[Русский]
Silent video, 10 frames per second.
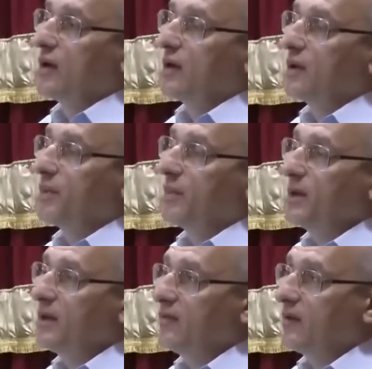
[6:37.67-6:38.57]
это
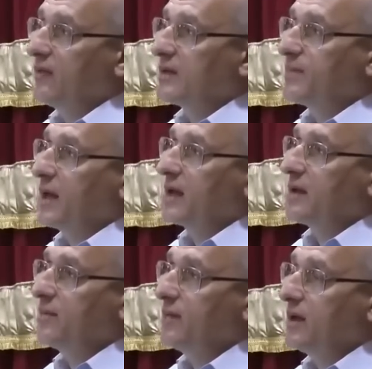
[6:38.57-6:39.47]
примитивное
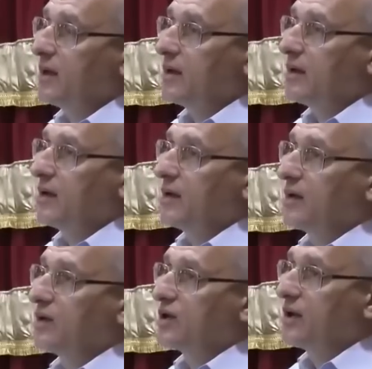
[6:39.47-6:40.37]
восприятие мира.
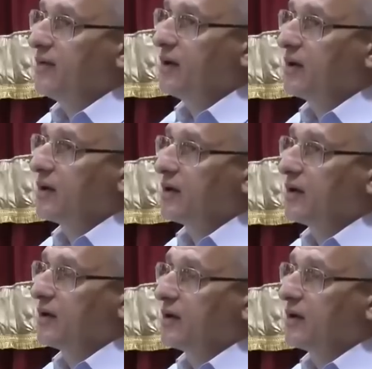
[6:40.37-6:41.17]
Человек,